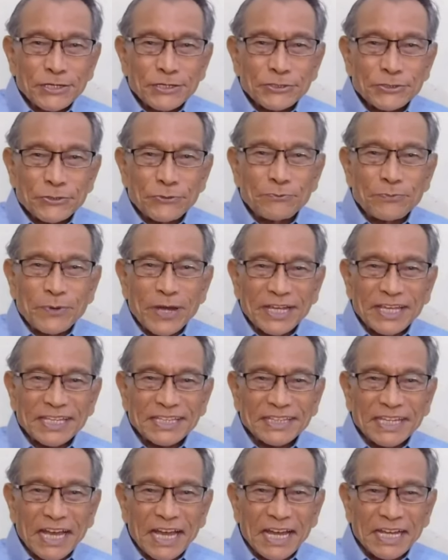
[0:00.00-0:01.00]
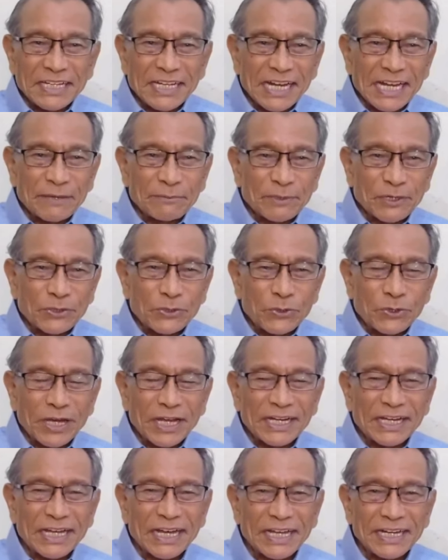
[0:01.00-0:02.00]
Jumpa kita dalam
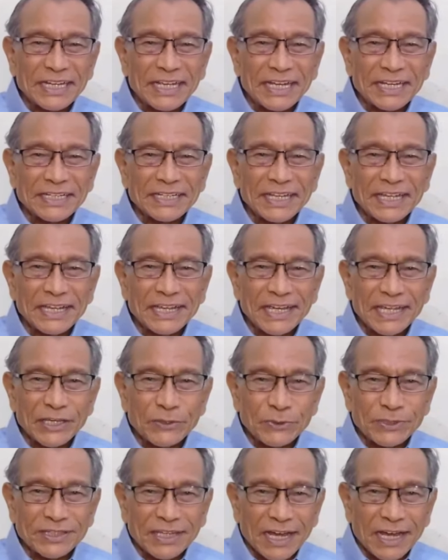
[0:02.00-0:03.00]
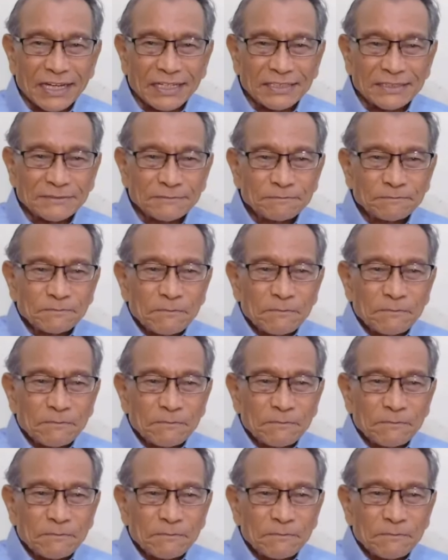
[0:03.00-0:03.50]
renungan harian GKI Kuitang.